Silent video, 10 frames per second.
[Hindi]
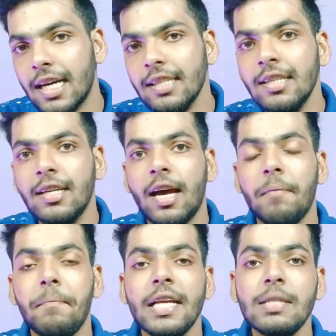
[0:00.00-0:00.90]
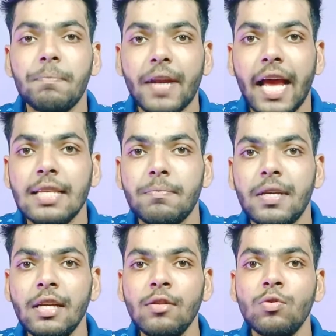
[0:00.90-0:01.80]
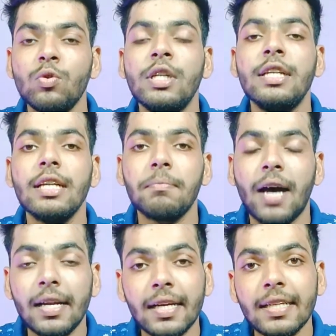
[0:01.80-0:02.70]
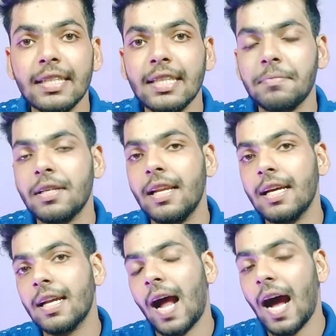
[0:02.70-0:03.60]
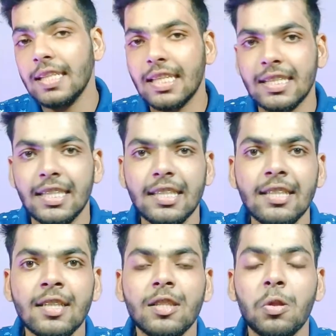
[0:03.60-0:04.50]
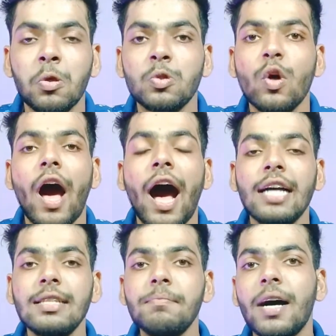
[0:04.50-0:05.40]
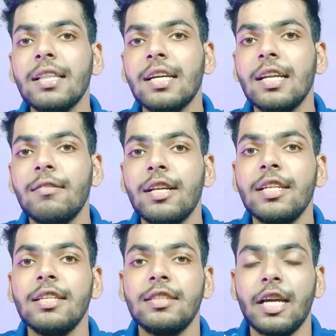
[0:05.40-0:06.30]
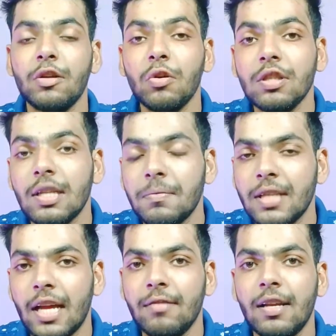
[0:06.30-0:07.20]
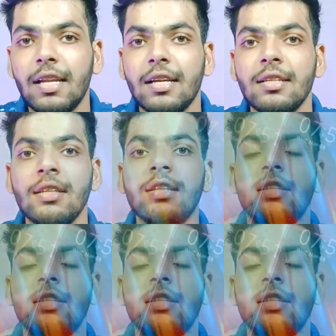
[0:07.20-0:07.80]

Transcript: के साथ एंड बेस्ट प्राइस पे इंडियन मार्केट के हिसाब से लेकर आ जाते हैं तो दोस्तों आज हम बात करने वाले हैं टेक्नो की तरफ से आने वाले एक